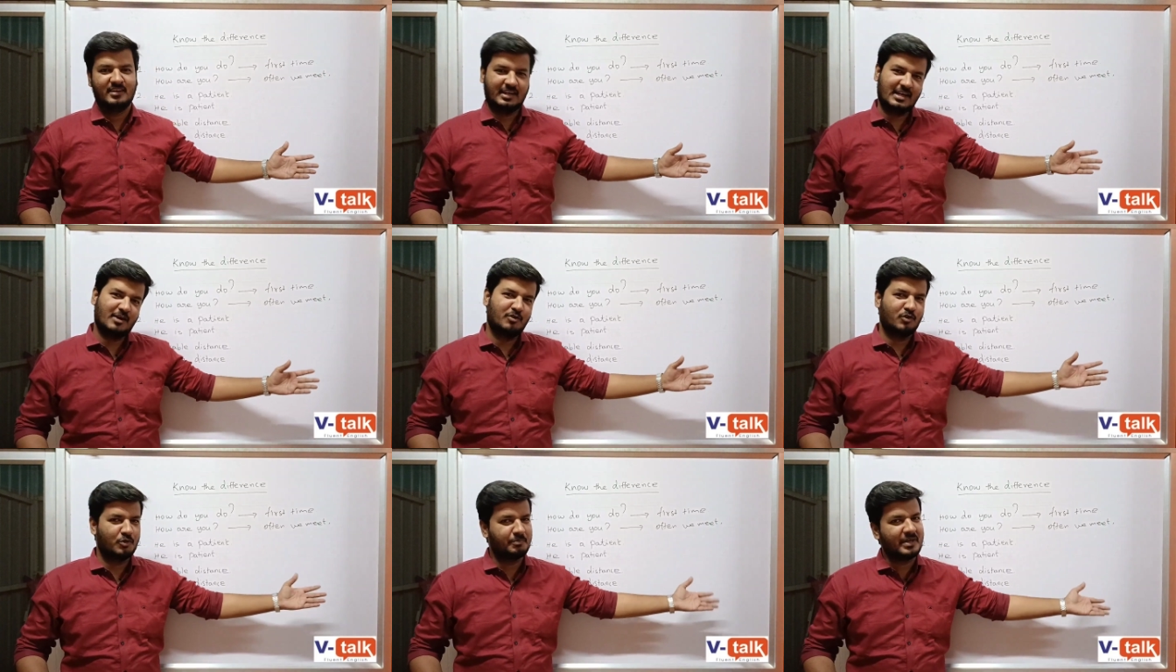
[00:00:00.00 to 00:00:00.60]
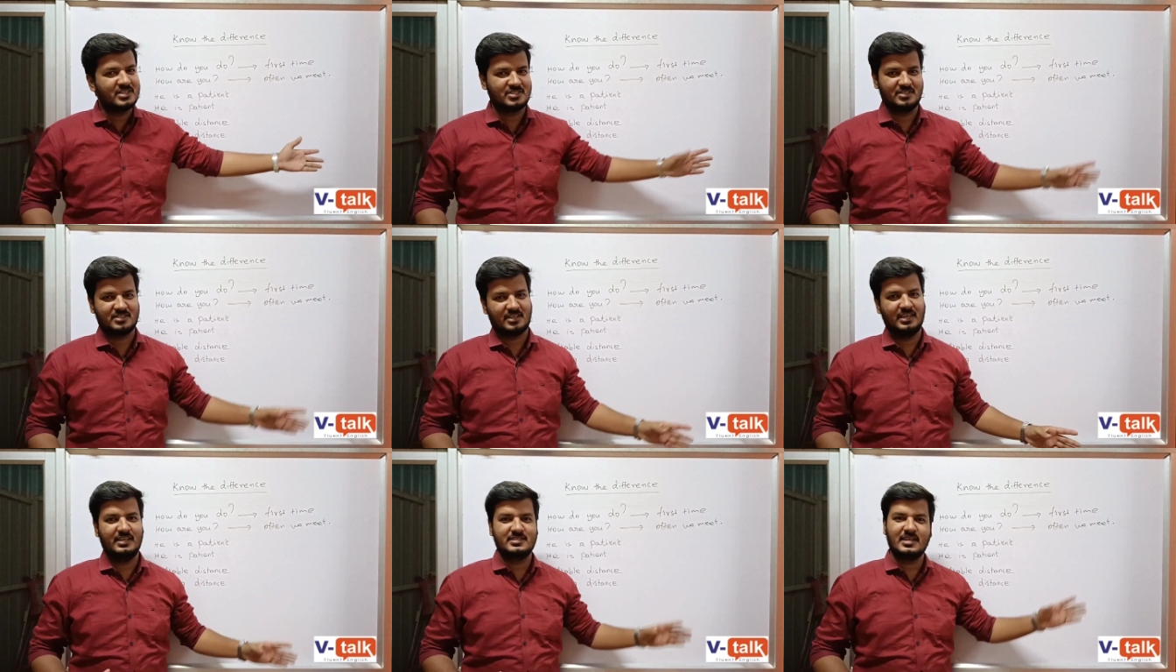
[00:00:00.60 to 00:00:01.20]
ஏன்னா அவர் ஒரு
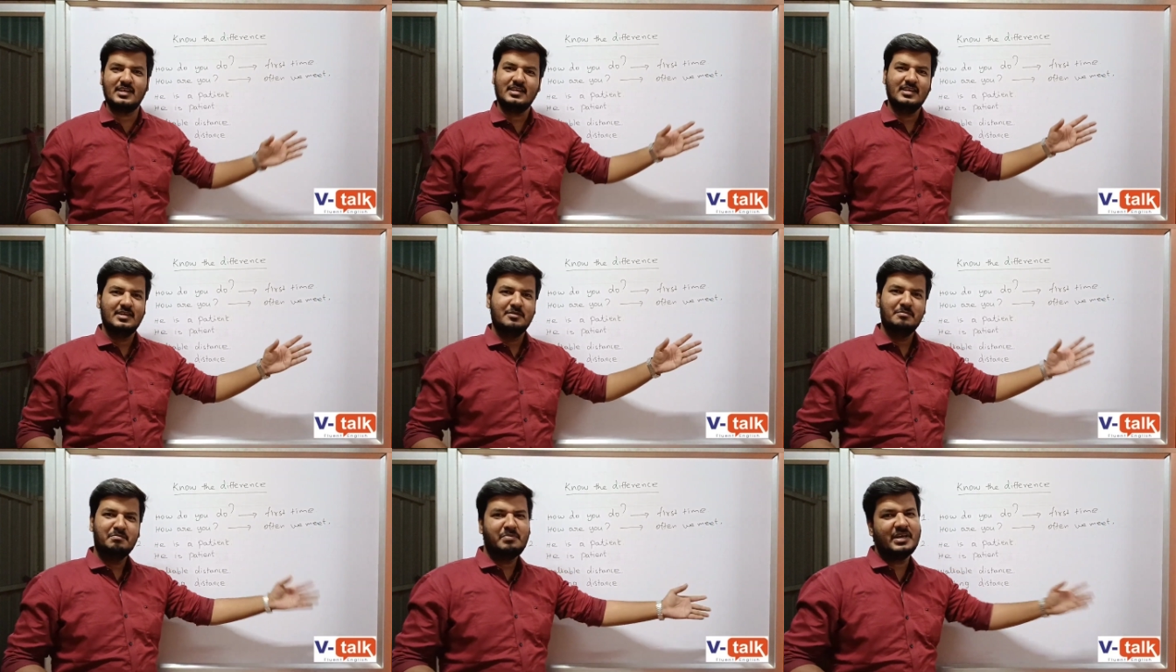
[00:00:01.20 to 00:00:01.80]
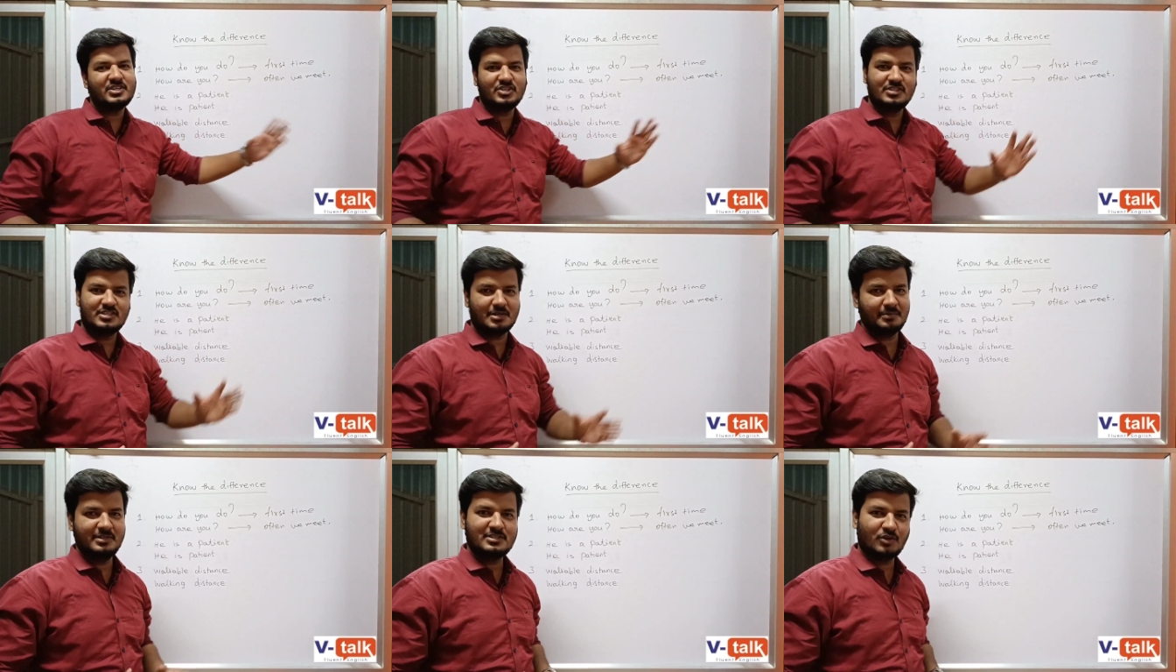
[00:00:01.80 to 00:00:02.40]
பேஷண்ட் ஹீ இஸ் அ
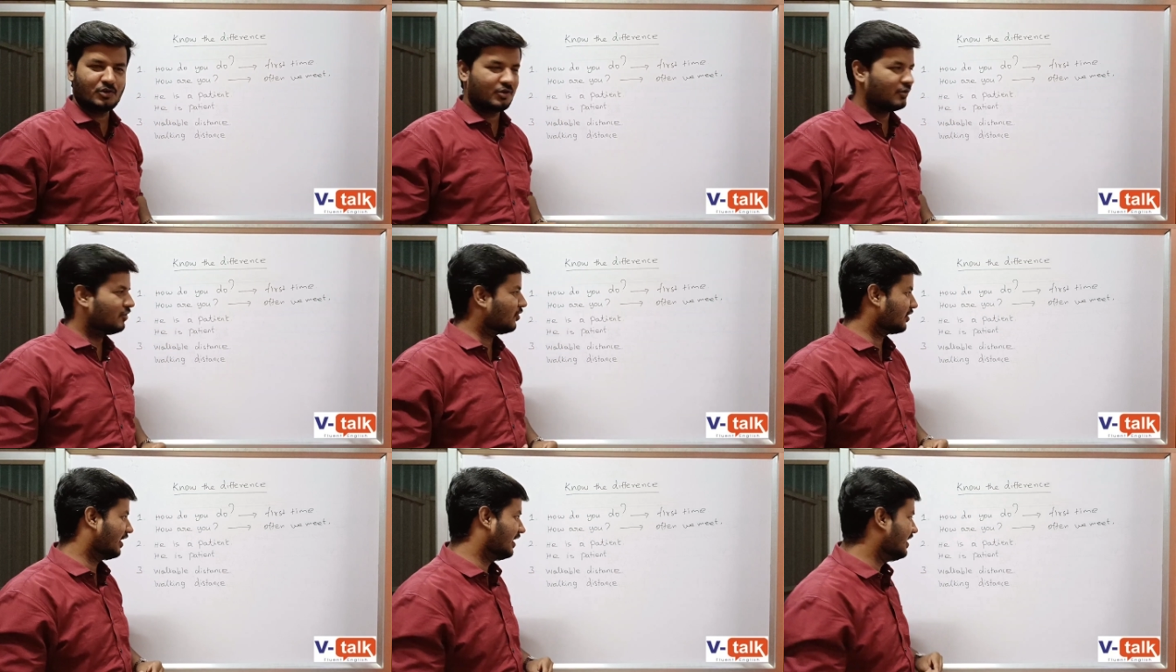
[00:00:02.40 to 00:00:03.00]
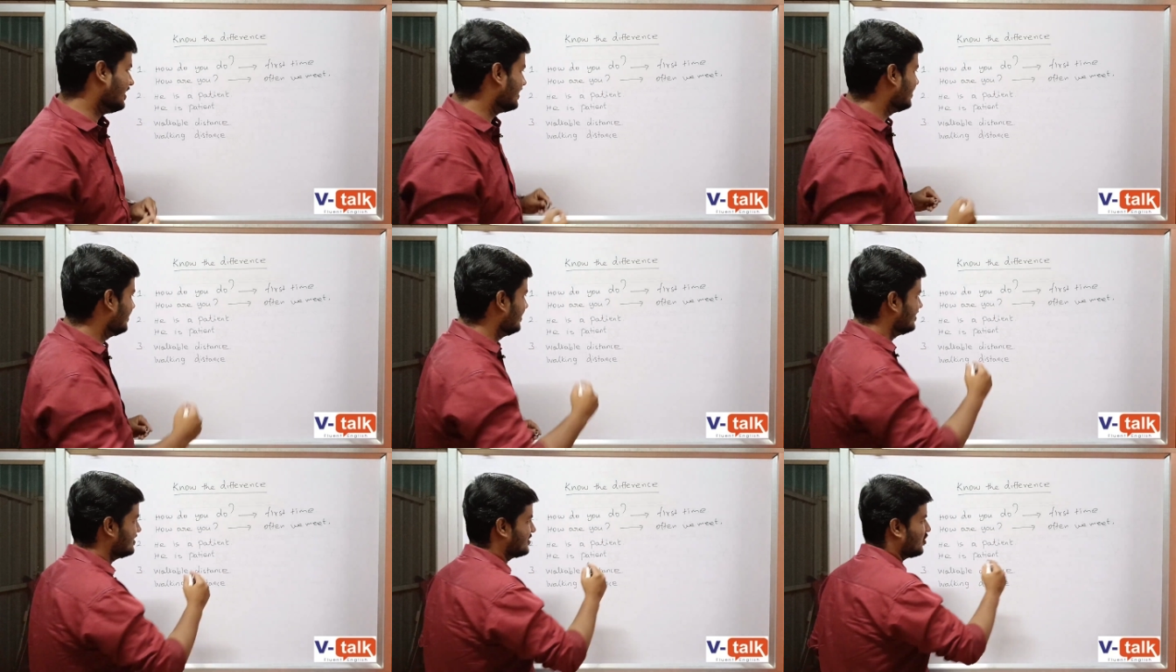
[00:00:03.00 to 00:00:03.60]
பேஷண்ட் அப்படின்னு சொல்கிறோம் ஓகேங்களா
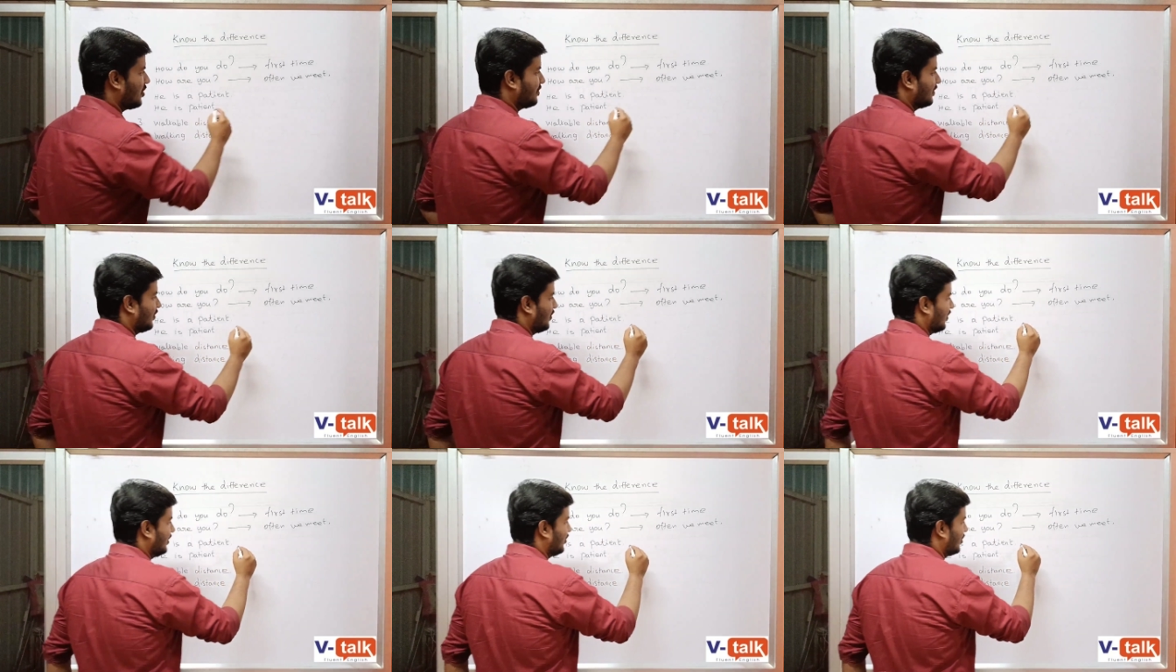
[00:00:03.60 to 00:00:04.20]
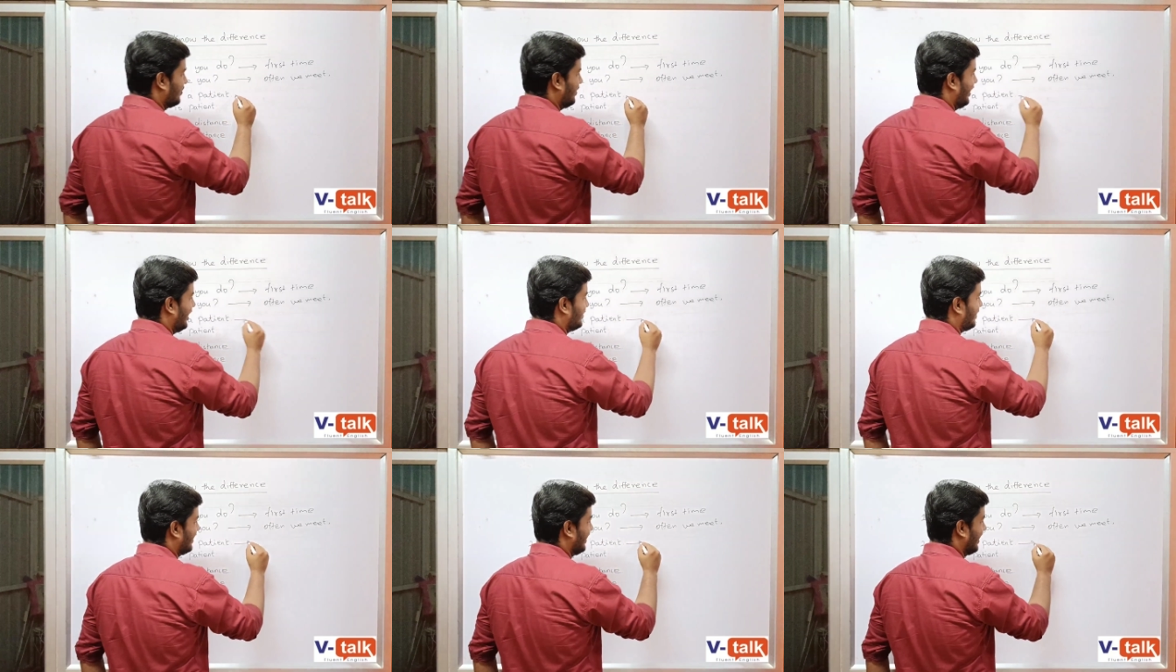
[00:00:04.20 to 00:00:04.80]
ஸோ அப்போது இதோட
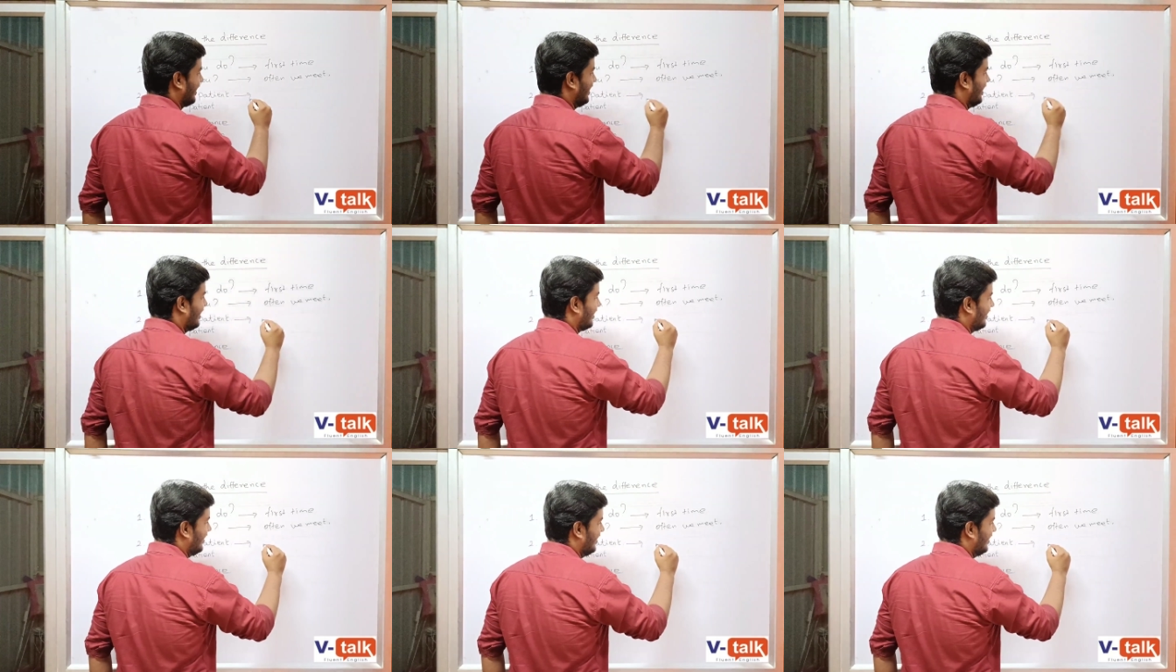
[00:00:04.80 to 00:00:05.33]
மீனிங் பார்த்தீங்கன்னா